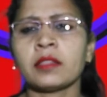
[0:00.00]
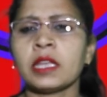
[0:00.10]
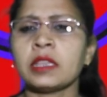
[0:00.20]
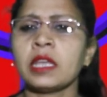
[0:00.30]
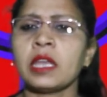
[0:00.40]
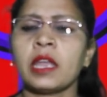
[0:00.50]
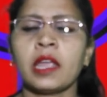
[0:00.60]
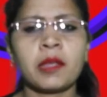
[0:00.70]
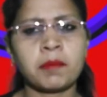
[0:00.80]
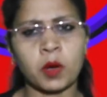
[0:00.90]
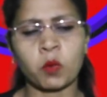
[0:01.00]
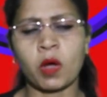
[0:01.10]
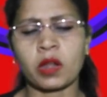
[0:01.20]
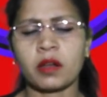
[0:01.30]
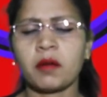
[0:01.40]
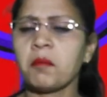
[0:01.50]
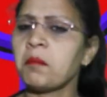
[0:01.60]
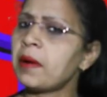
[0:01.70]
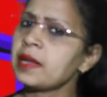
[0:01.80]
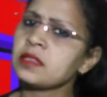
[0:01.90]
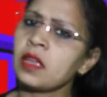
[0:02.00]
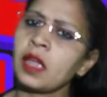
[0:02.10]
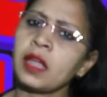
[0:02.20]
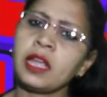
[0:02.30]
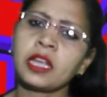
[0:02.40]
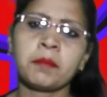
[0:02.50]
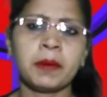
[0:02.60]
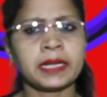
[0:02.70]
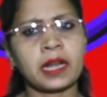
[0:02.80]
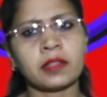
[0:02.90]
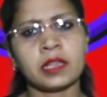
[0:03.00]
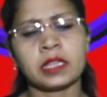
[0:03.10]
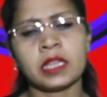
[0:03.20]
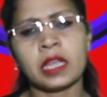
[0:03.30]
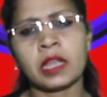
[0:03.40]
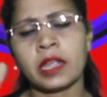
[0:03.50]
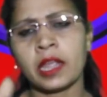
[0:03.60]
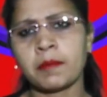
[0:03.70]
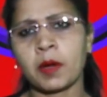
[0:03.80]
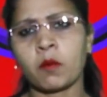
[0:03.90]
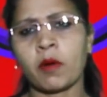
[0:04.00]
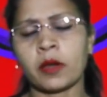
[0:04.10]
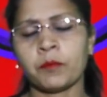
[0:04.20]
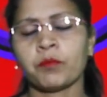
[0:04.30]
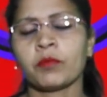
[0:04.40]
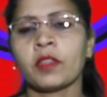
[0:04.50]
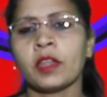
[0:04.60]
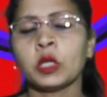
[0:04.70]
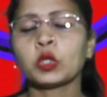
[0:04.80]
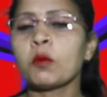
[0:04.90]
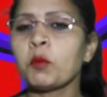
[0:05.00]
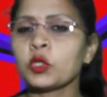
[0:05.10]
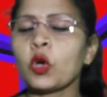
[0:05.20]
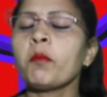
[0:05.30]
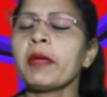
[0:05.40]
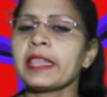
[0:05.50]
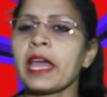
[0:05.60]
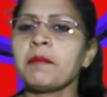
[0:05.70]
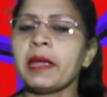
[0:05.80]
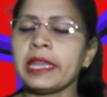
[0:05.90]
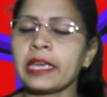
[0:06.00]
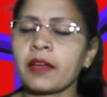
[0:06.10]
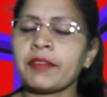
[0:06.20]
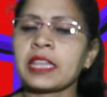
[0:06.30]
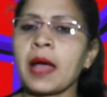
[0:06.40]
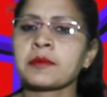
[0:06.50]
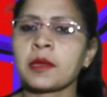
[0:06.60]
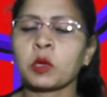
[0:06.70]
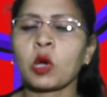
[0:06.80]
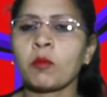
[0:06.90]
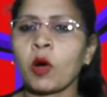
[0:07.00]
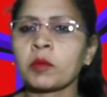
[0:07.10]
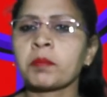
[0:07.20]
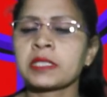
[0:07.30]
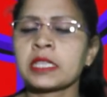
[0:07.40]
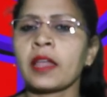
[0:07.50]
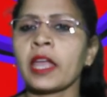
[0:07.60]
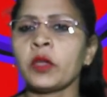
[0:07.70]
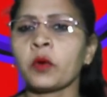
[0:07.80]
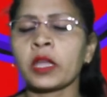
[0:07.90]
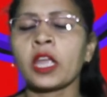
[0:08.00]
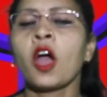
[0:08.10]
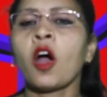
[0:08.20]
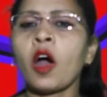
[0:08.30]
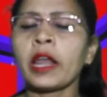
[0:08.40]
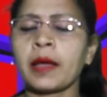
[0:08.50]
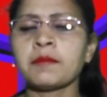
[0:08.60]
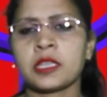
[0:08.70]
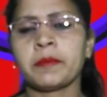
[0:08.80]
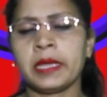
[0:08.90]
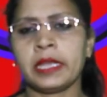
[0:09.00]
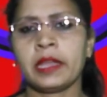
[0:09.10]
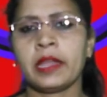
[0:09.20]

दे दे हे भगवान बस एक बेटा दे दे हे भगवान तो मुझे उम्मीद है मेरी कविता आप सभी को बहुत पसंद आई होगी और हम सभी